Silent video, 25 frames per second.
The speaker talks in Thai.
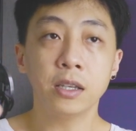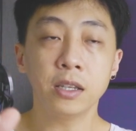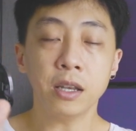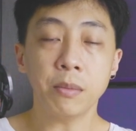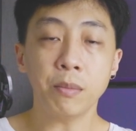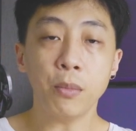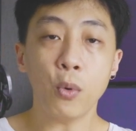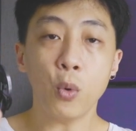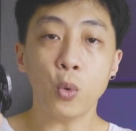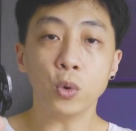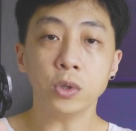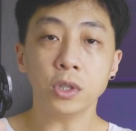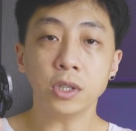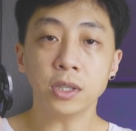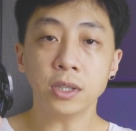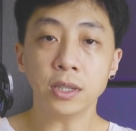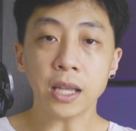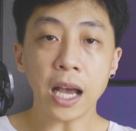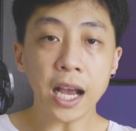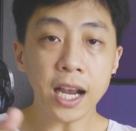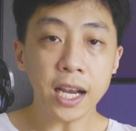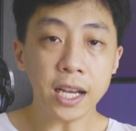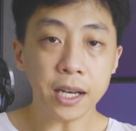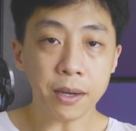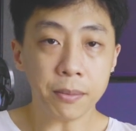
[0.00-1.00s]
สปูน
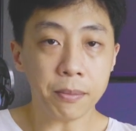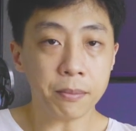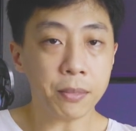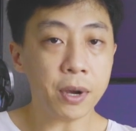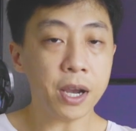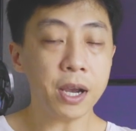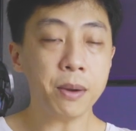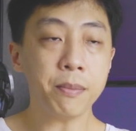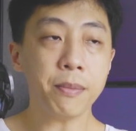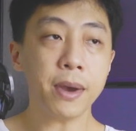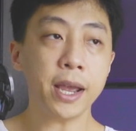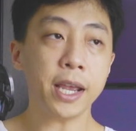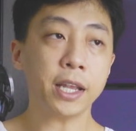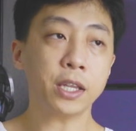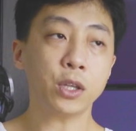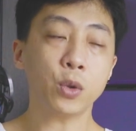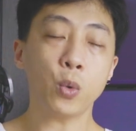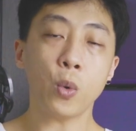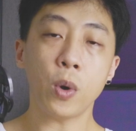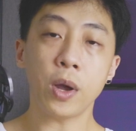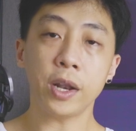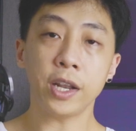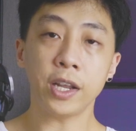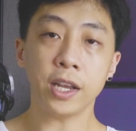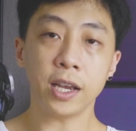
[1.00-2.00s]
ตื้นเพิ่มใหม่
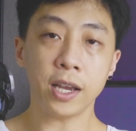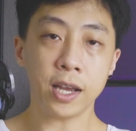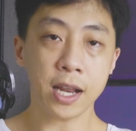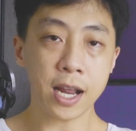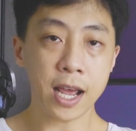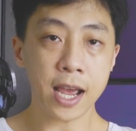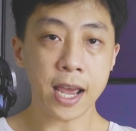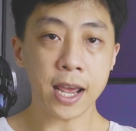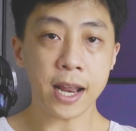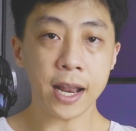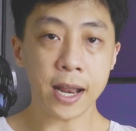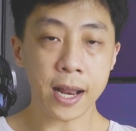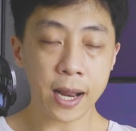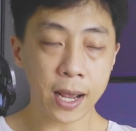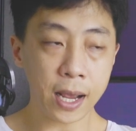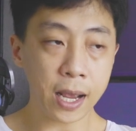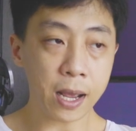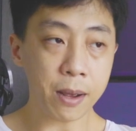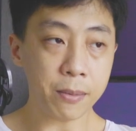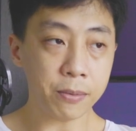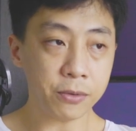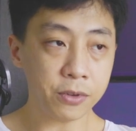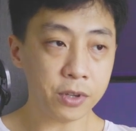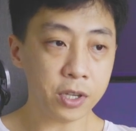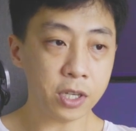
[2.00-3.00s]
ตัวหนึ่งก็ได้นะค
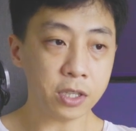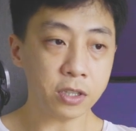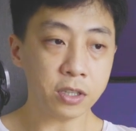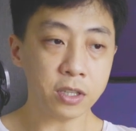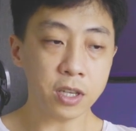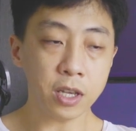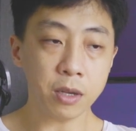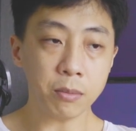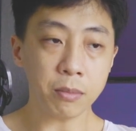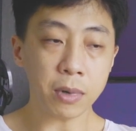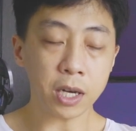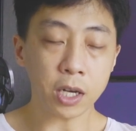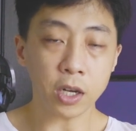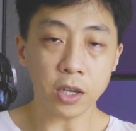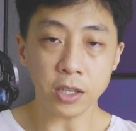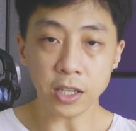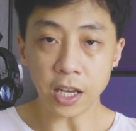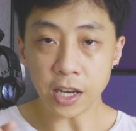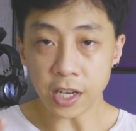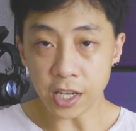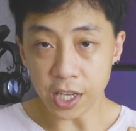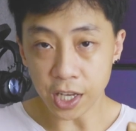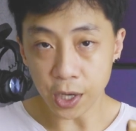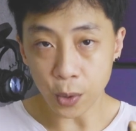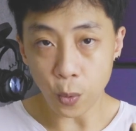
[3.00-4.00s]
รับซึ่งซึ่งมันก็
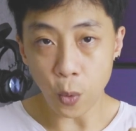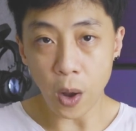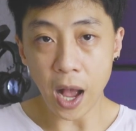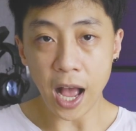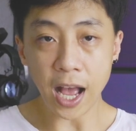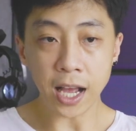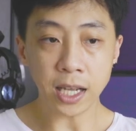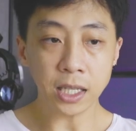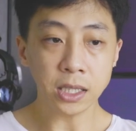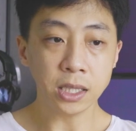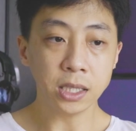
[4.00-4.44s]
จะดีกว่า